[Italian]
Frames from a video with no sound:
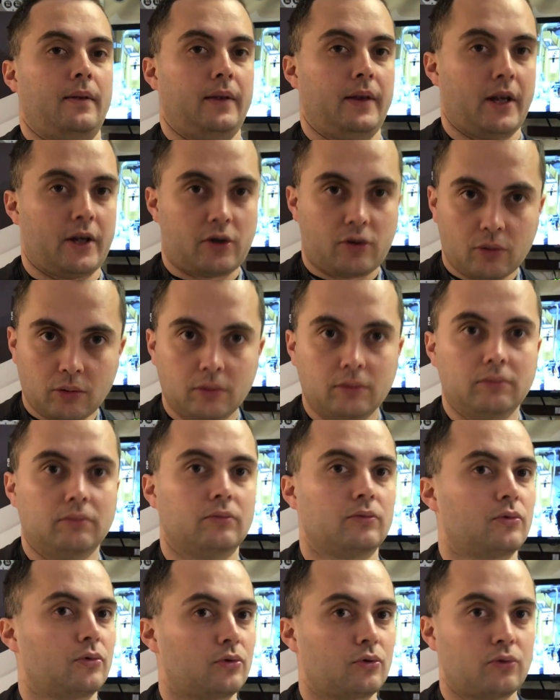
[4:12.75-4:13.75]

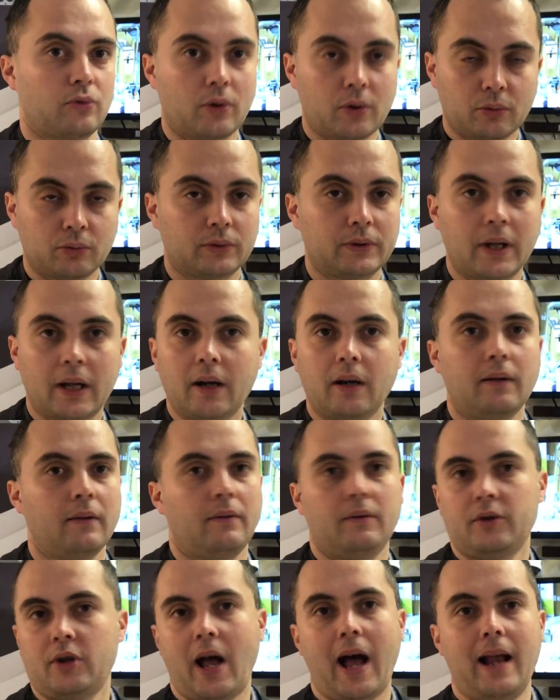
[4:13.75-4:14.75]
nessun suo router
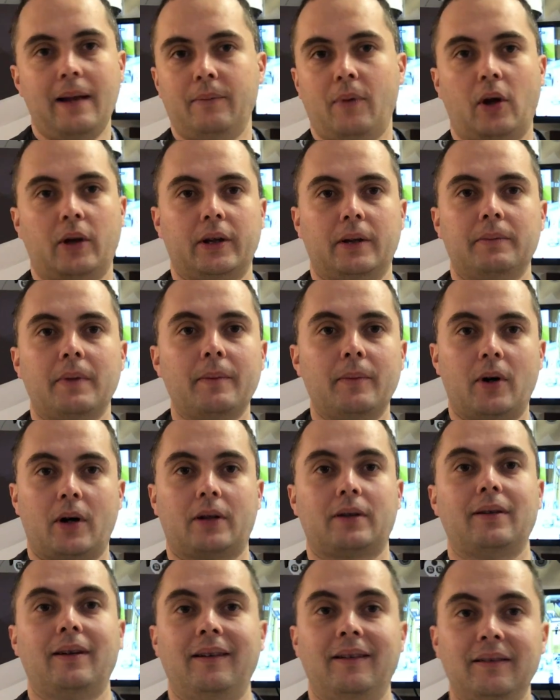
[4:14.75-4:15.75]
al modem a
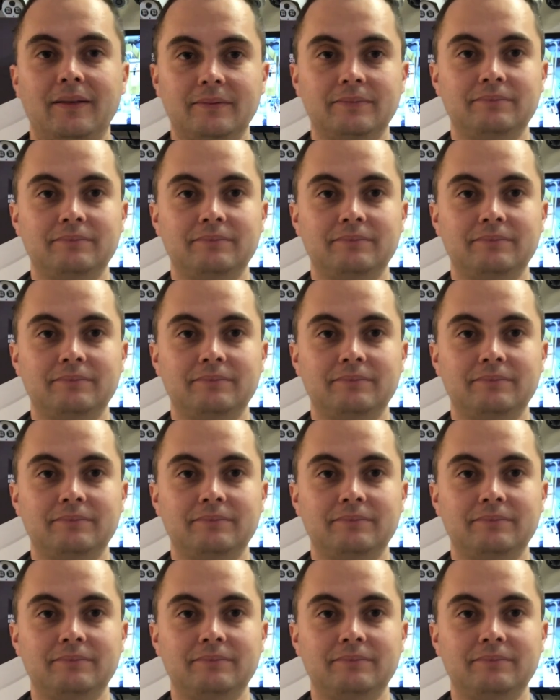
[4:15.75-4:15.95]
bordo.